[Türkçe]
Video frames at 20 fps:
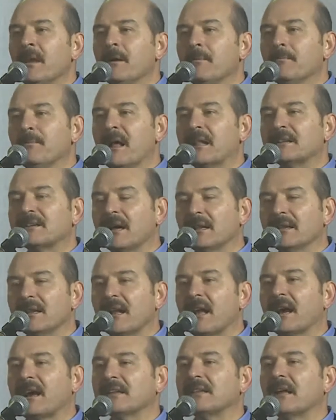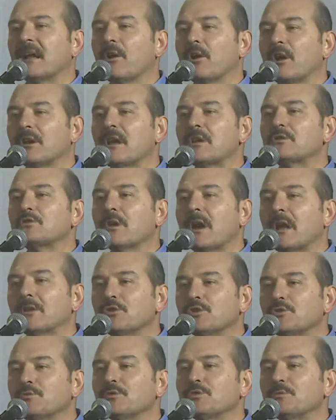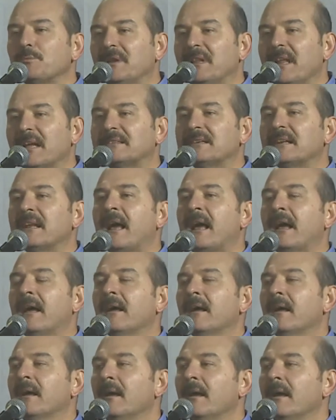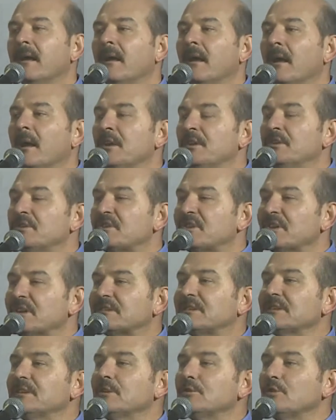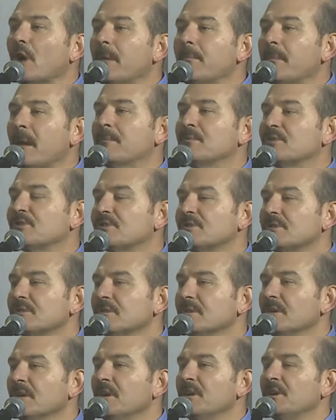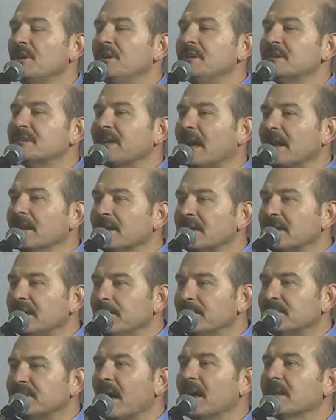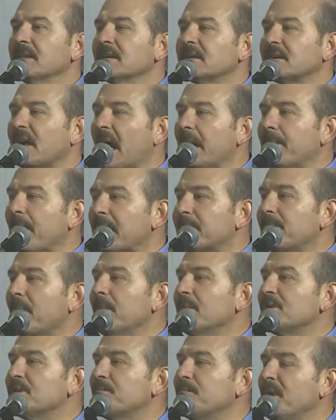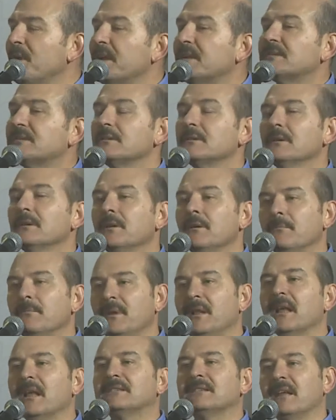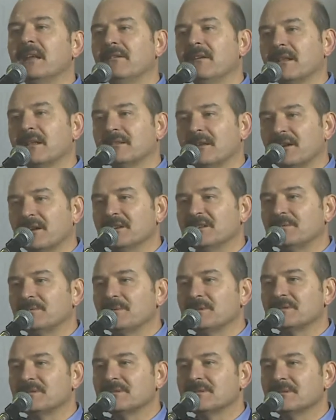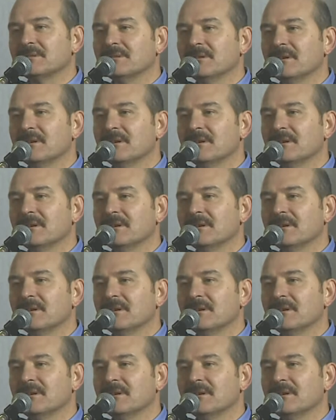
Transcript: Balkanlara kadar orada zora düşmüş milletine sırtını dönmemiş, insanlık imtihanını kaybetmemiş bir milletin evlatlarıyız biz.